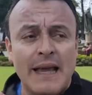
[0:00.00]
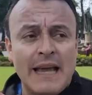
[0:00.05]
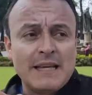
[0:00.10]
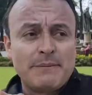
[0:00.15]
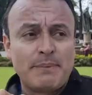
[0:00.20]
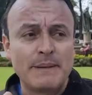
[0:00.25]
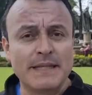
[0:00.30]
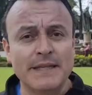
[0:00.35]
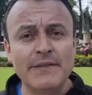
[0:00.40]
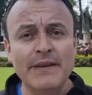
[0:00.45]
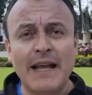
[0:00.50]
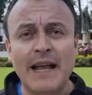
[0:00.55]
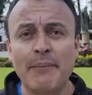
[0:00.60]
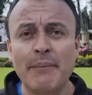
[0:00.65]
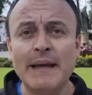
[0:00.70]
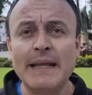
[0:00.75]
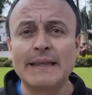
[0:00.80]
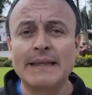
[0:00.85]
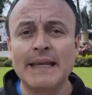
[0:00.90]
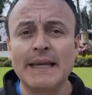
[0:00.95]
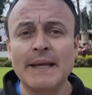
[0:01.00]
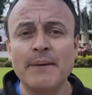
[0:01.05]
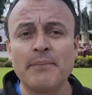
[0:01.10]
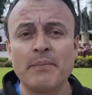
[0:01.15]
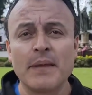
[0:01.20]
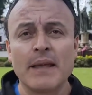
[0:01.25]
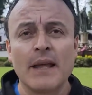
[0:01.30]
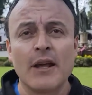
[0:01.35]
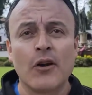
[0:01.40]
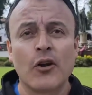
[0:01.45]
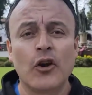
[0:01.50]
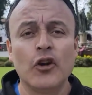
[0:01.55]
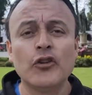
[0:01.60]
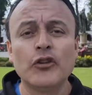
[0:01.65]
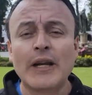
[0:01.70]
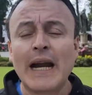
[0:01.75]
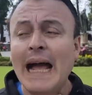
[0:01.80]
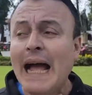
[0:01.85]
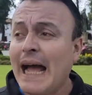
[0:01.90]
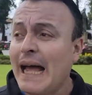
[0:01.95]
específicamente
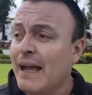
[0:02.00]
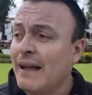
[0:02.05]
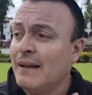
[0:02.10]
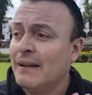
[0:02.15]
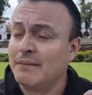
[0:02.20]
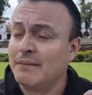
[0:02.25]
contra